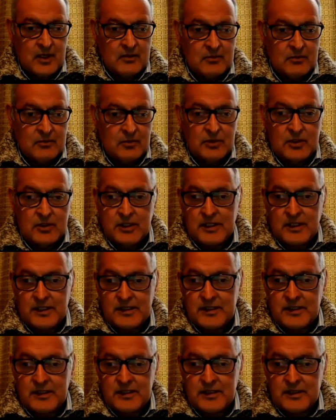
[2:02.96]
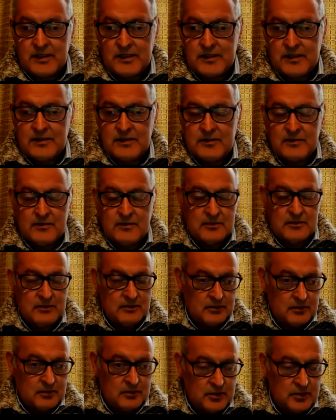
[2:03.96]
Muchas gracias.
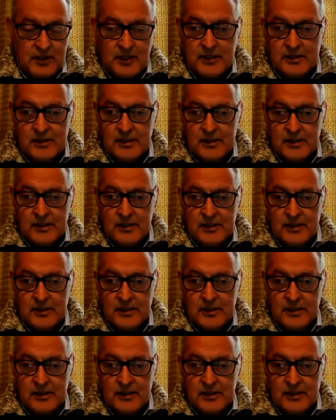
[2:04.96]
Buenos días a todos